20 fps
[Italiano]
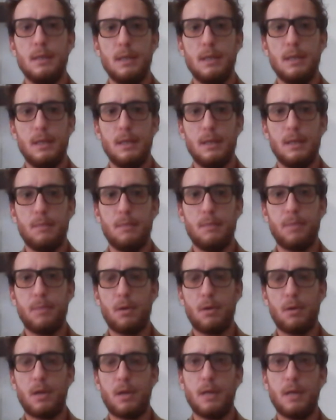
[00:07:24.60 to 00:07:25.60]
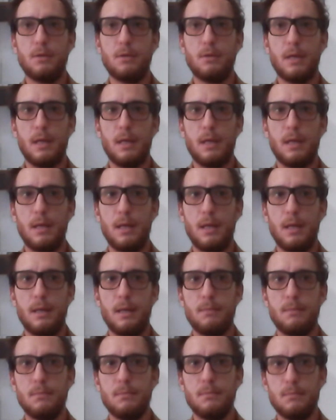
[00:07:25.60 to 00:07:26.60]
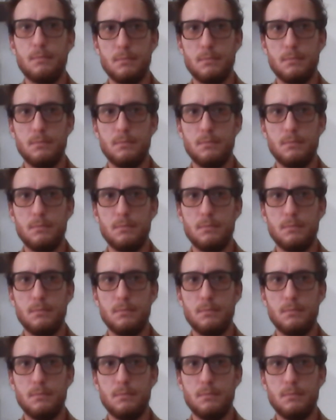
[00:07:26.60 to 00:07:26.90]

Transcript: Eh, però credo che mm,